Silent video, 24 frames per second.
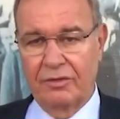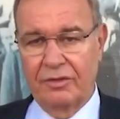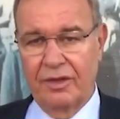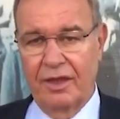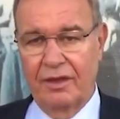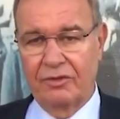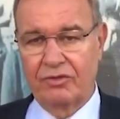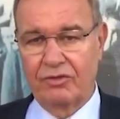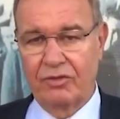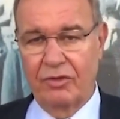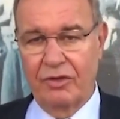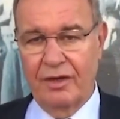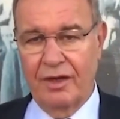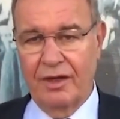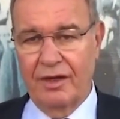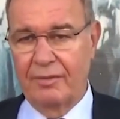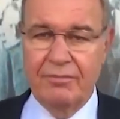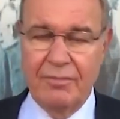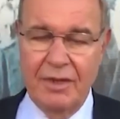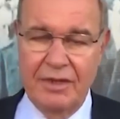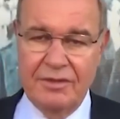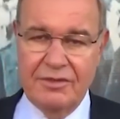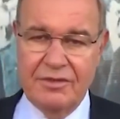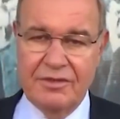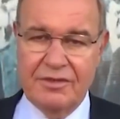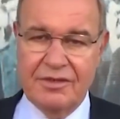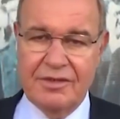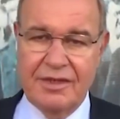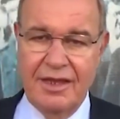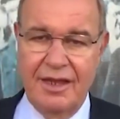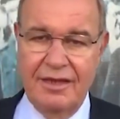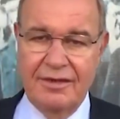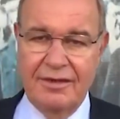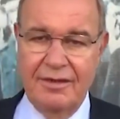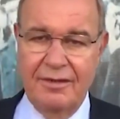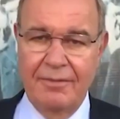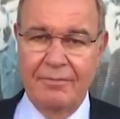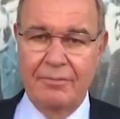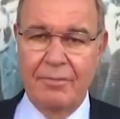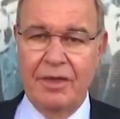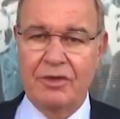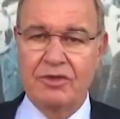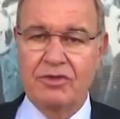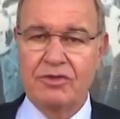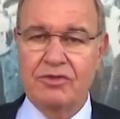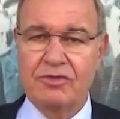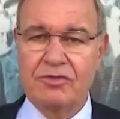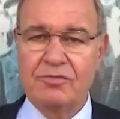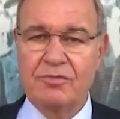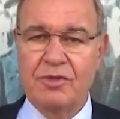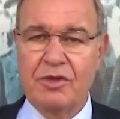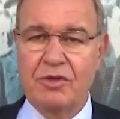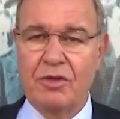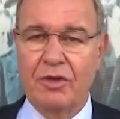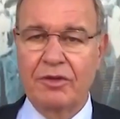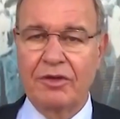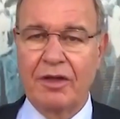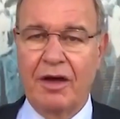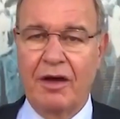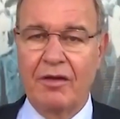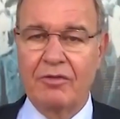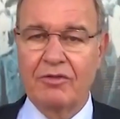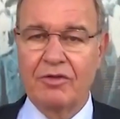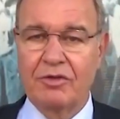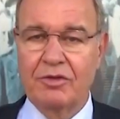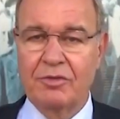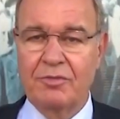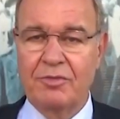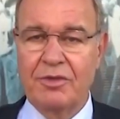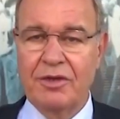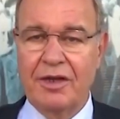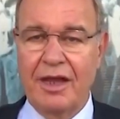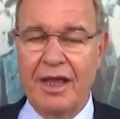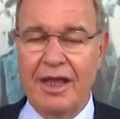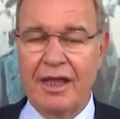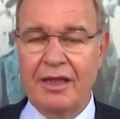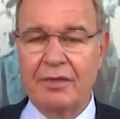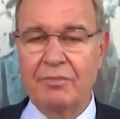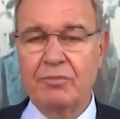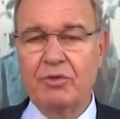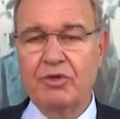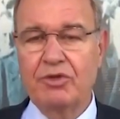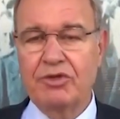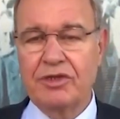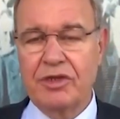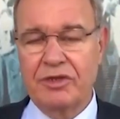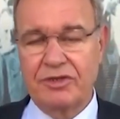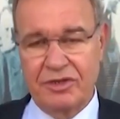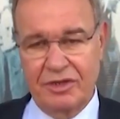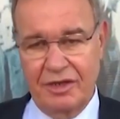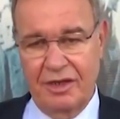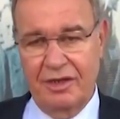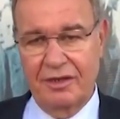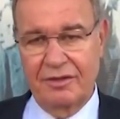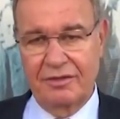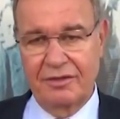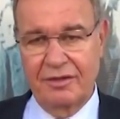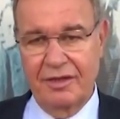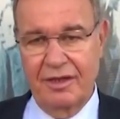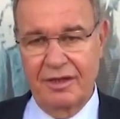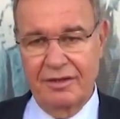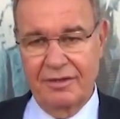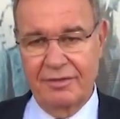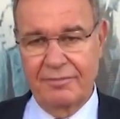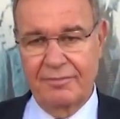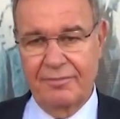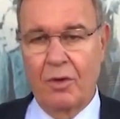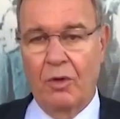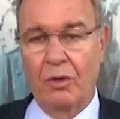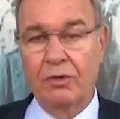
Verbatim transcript: Ondan sonra meclisten 500 milyon avroluk bir ek bütçe çıkardılar.